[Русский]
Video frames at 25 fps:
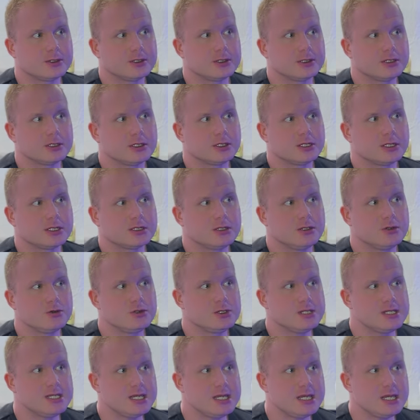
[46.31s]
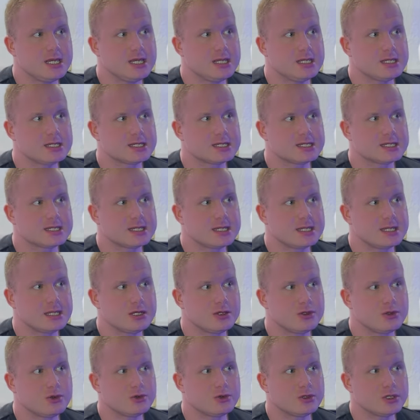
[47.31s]
от людей с
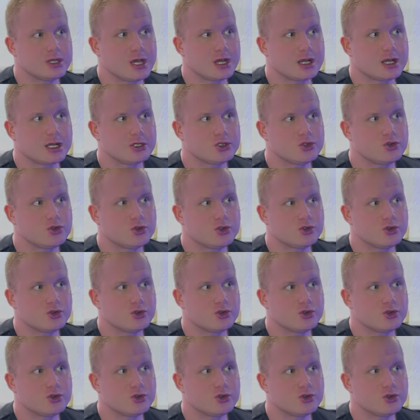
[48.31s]
целью «я хочу,